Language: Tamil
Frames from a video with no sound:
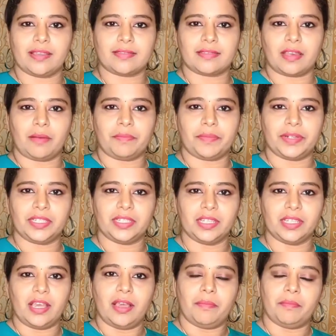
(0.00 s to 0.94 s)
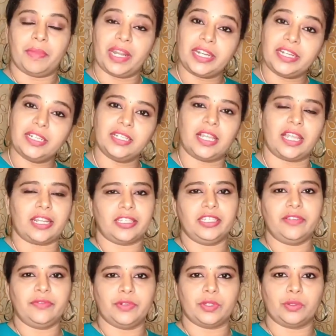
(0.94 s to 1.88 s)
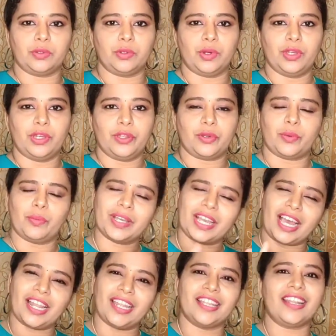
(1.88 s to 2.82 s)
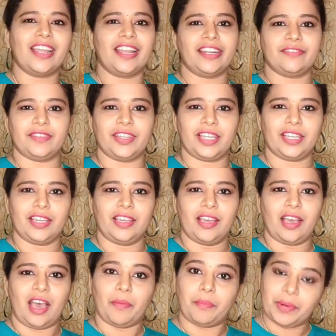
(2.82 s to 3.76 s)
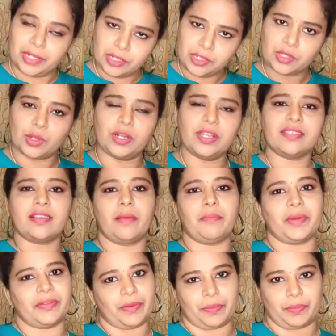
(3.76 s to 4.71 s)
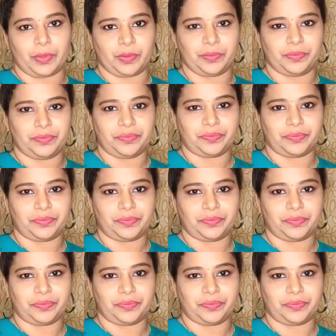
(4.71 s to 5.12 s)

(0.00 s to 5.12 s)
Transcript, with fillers: எல்லாம் சாப்பிடு பிளட்டு நிறைய வரும் ரொம்ப கலர் ஆயிடுவ அப்படின்னு சொல்லி சாப்பிட வைப்போம்